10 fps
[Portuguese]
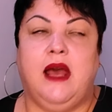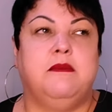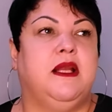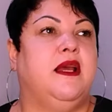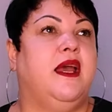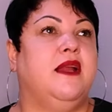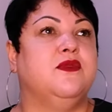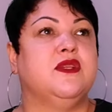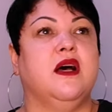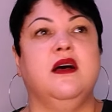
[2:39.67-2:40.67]
Há
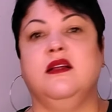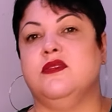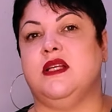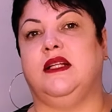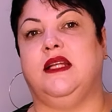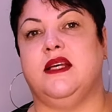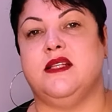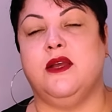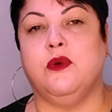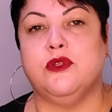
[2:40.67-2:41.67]
milênios, anos atrás
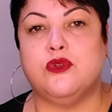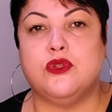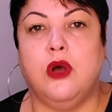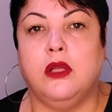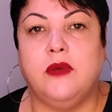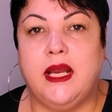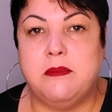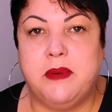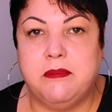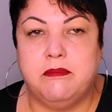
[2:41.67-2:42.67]
aí quando o solo
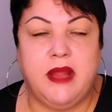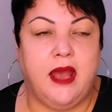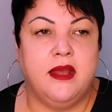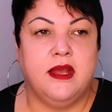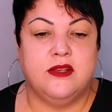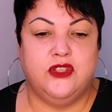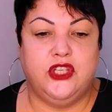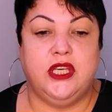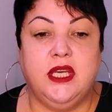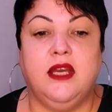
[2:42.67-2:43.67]
era, né,
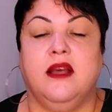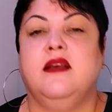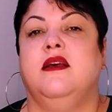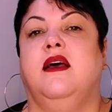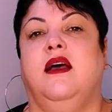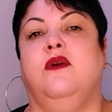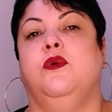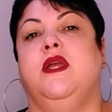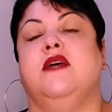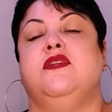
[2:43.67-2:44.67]
tinha
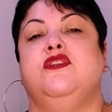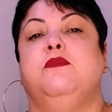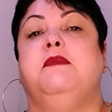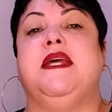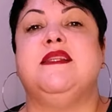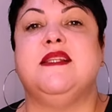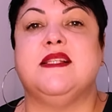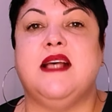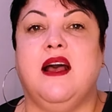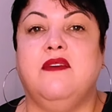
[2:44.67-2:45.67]
o que a gente
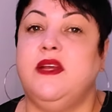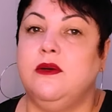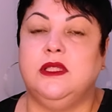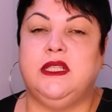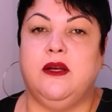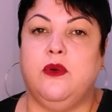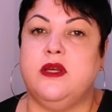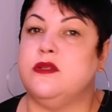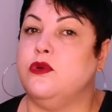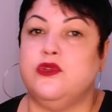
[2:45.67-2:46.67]
precisava era outra
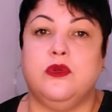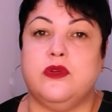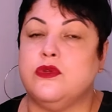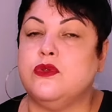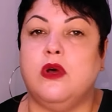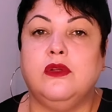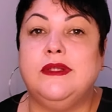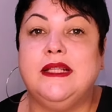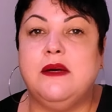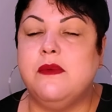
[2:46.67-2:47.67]
coisa. Hoje o nosso solo
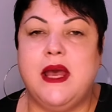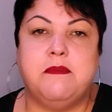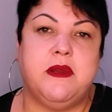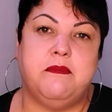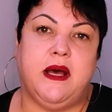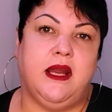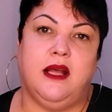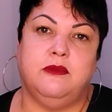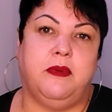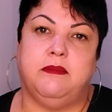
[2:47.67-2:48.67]
não é
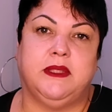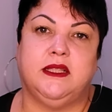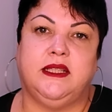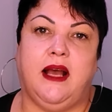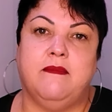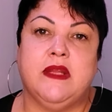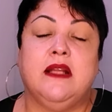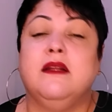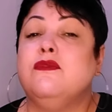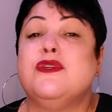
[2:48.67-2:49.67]
preparado para plantar.
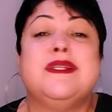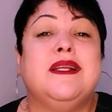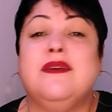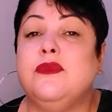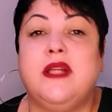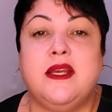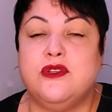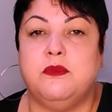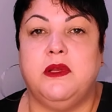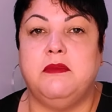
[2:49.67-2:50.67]
Então você não tem
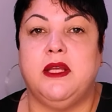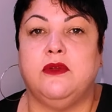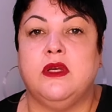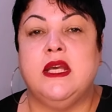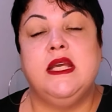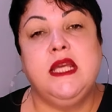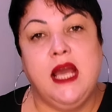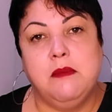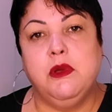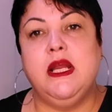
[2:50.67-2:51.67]
suplemento.
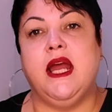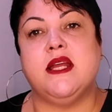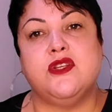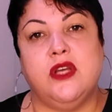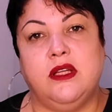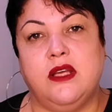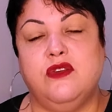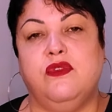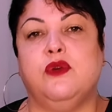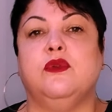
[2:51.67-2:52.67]
E a mulher que já tem
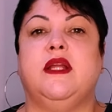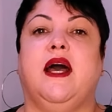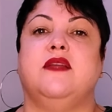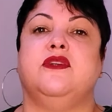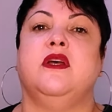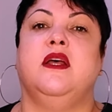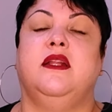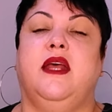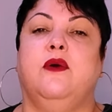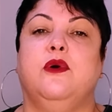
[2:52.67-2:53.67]
dificuldade,
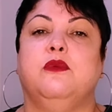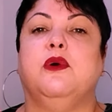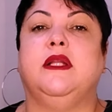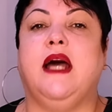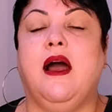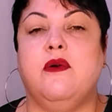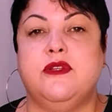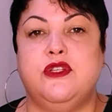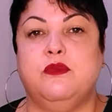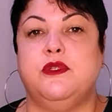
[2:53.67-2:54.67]
né, hormonal,
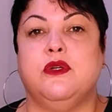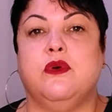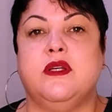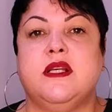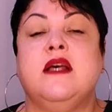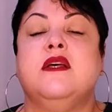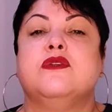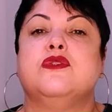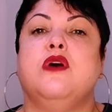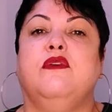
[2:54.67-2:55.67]
esse tipo de coisa,
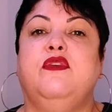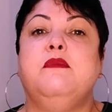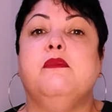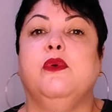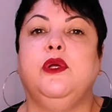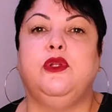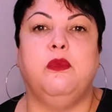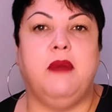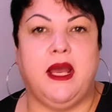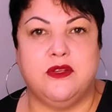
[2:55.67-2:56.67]
sofre
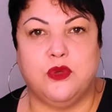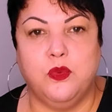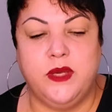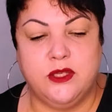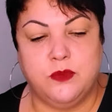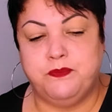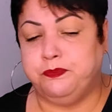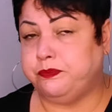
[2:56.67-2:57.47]
muito mais com isso.